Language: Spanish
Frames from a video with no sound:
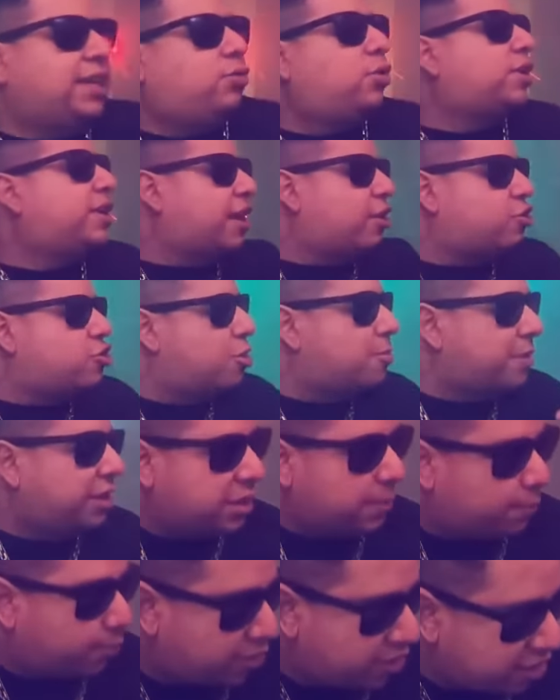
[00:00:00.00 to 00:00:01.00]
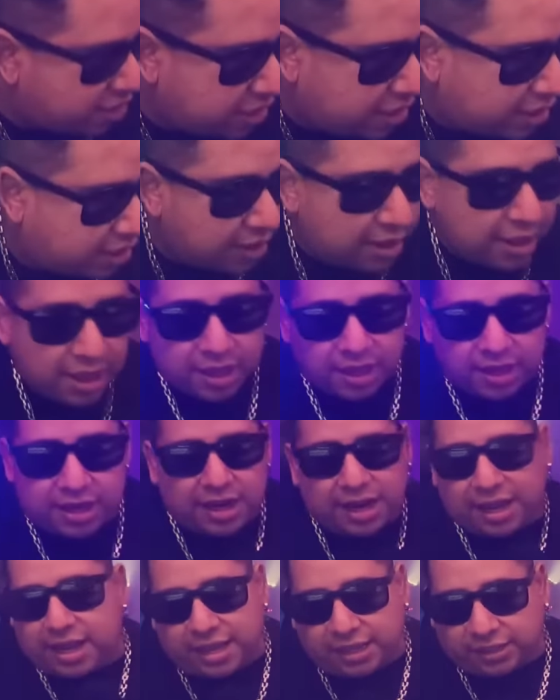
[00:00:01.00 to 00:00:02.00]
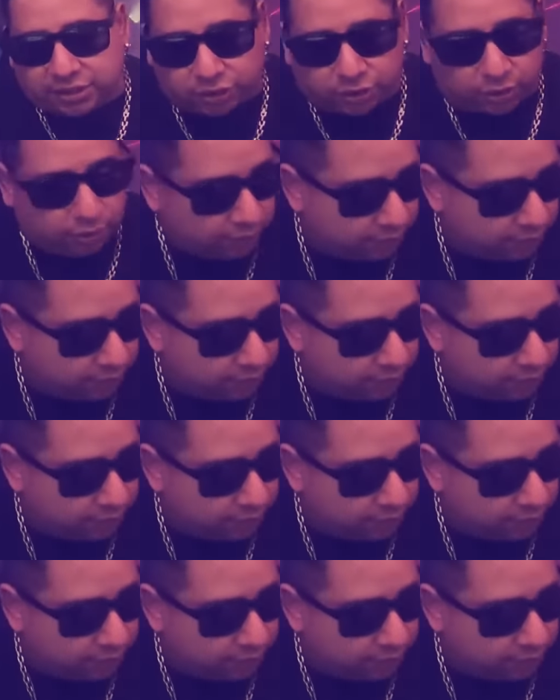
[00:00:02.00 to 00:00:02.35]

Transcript: cualquier nombre te ponía y era eso.